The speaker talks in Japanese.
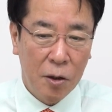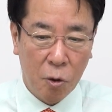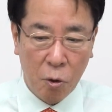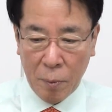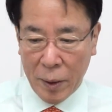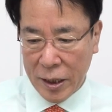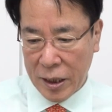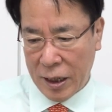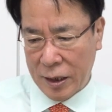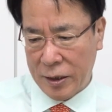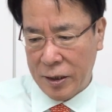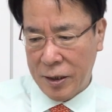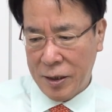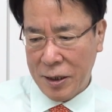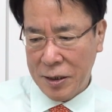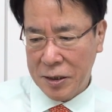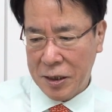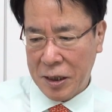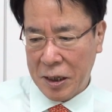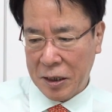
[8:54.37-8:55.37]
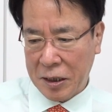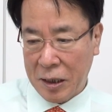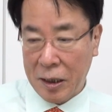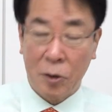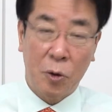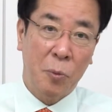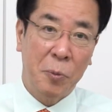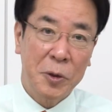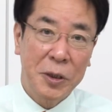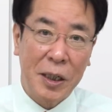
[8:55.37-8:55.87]
お前やってないじゃないか
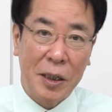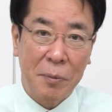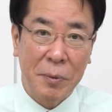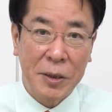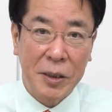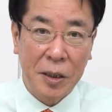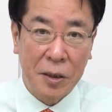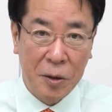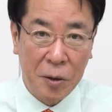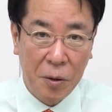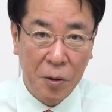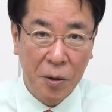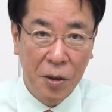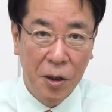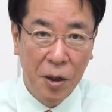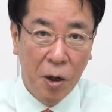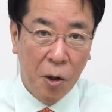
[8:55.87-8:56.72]
なと思っちゃいけませんよ